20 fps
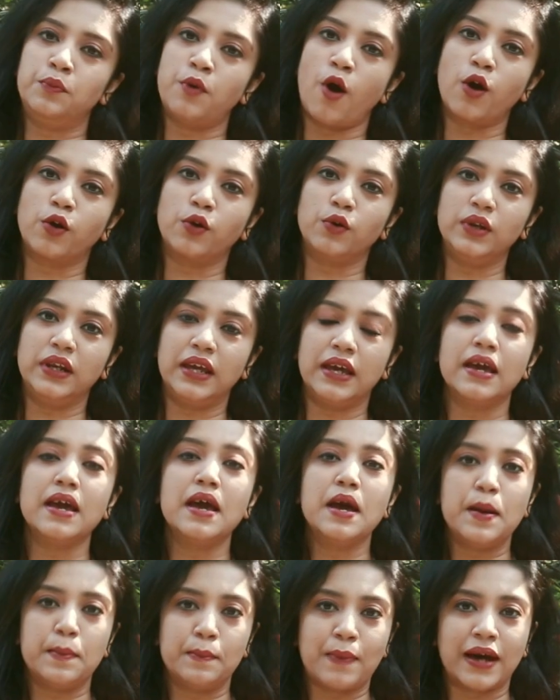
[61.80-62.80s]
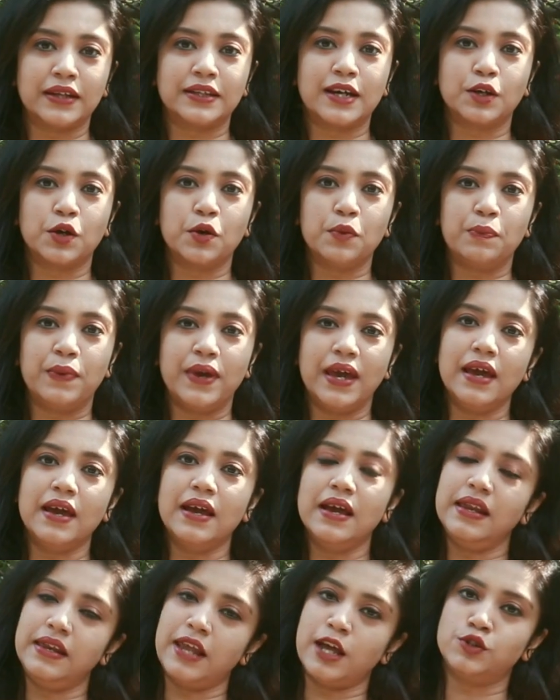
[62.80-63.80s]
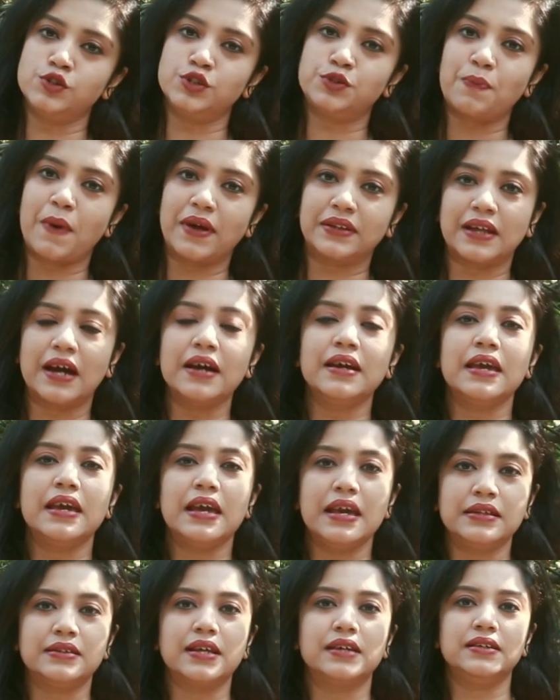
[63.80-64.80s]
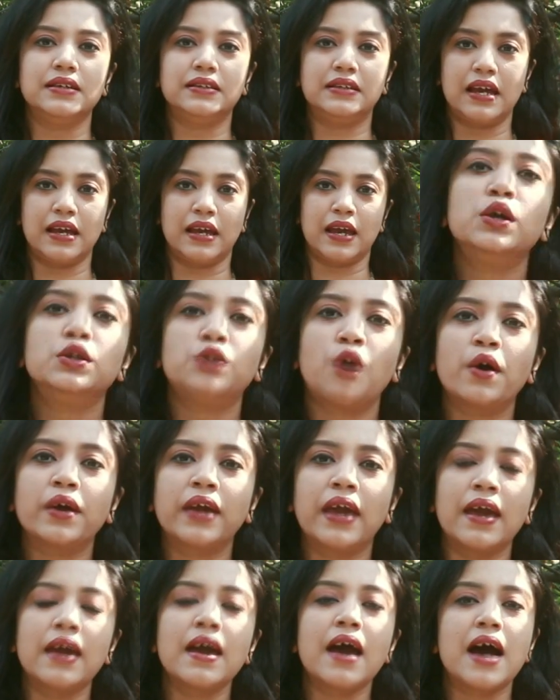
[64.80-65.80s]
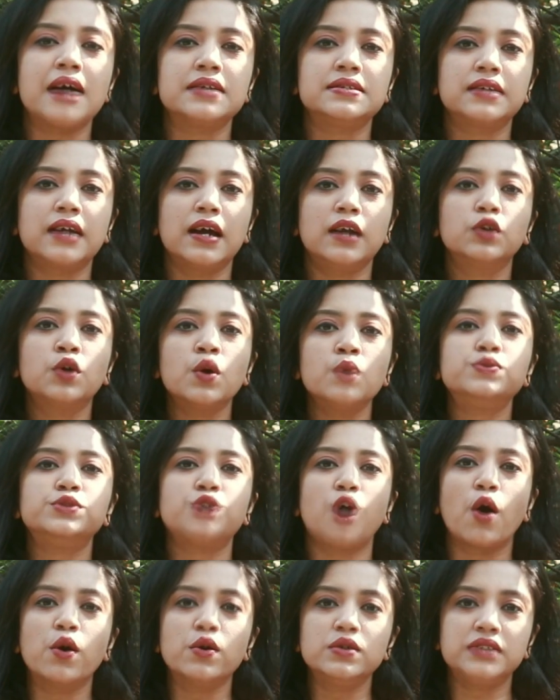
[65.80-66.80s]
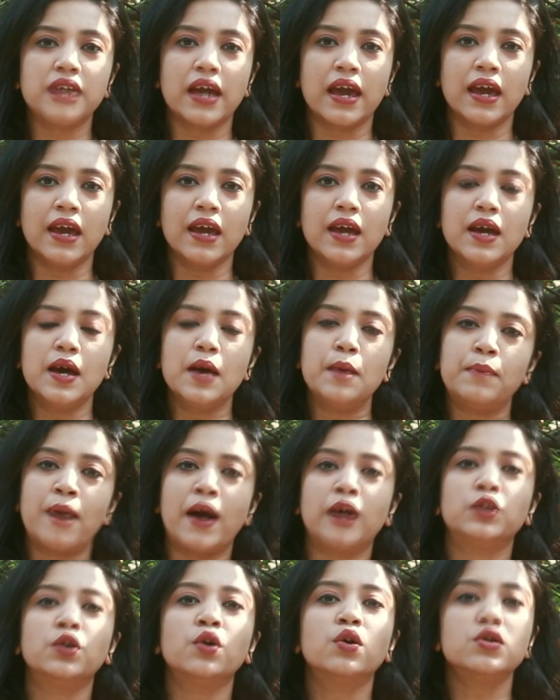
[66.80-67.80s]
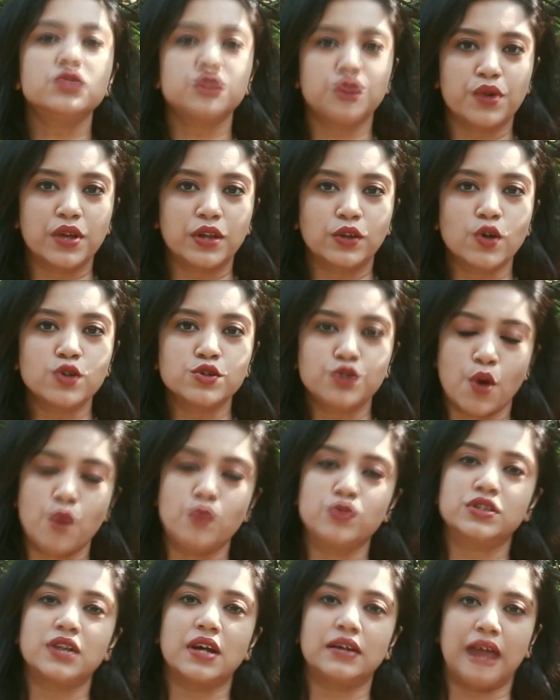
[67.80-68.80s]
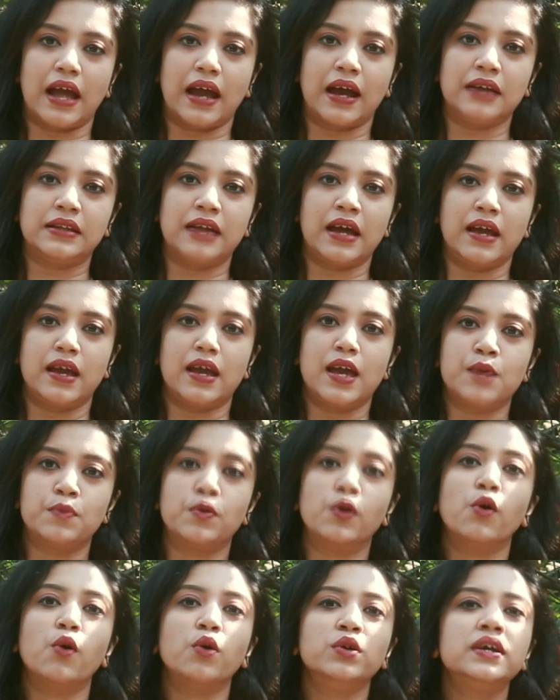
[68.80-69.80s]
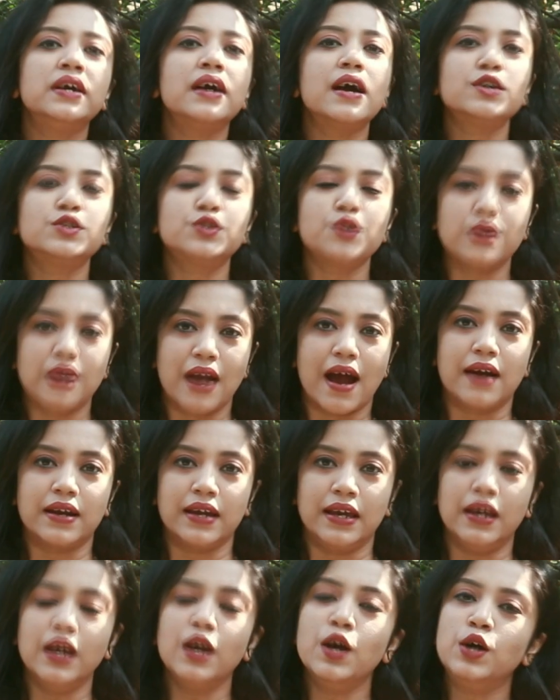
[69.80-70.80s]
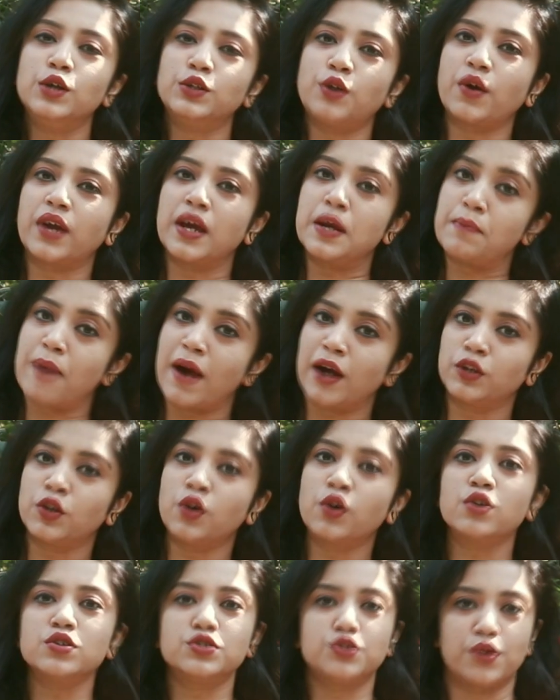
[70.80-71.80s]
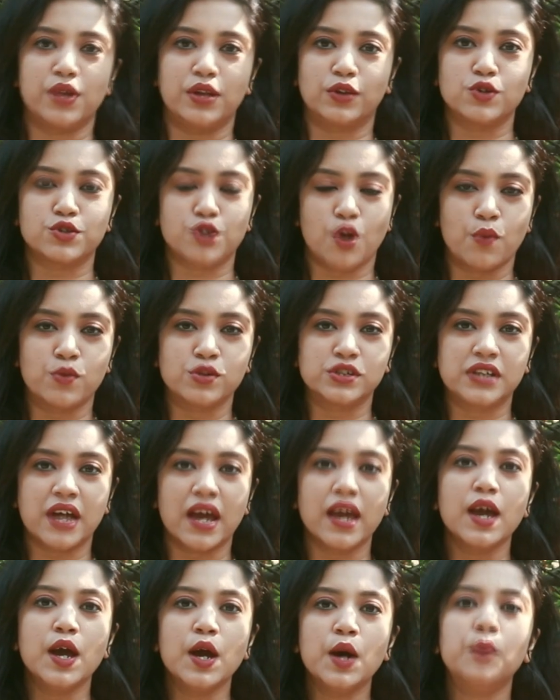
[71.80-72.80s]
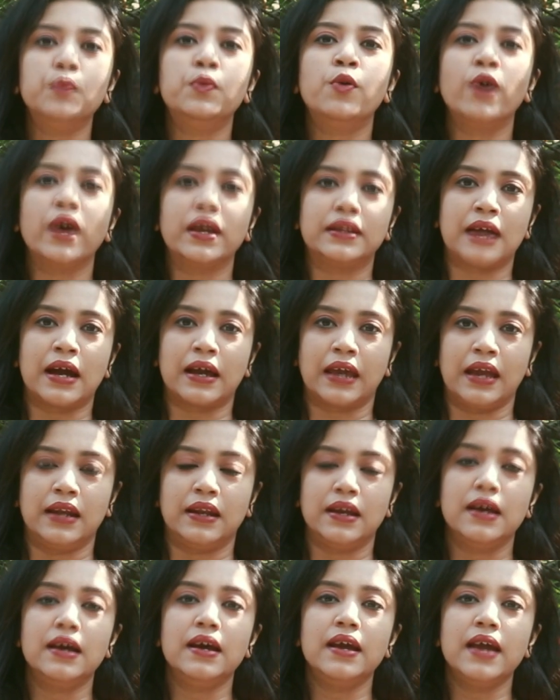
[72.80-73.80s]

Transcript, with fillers: ব্রকলি বাঁধাকপি লেটুস পাতা ইত্যাদি থেকে ত্বকে আজকাল খুব সহজেই বার্ধক্যজনিত সমস্যা দেখা দেয় এবং অধিকাংশ নারী ত্বকের বার্ধক্যজনিত সমস্যায় ভুগে থাকেন